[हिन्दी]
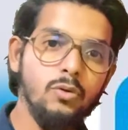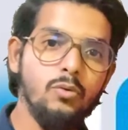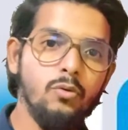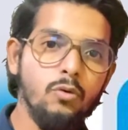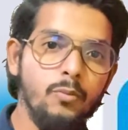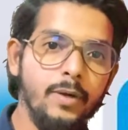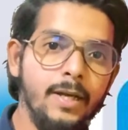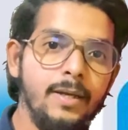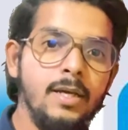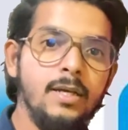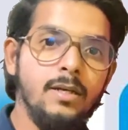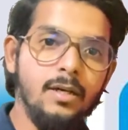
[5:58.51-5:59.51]
जो ग्रुप
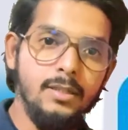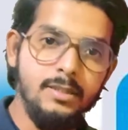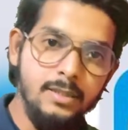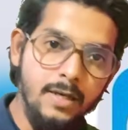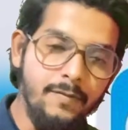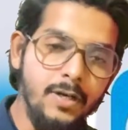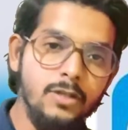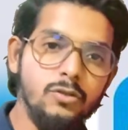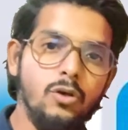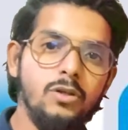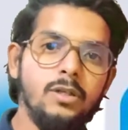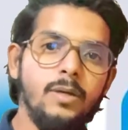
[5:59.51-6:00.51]
है
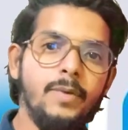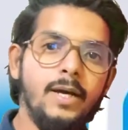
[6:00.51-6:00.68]
सेप्ट्रेक्जोन के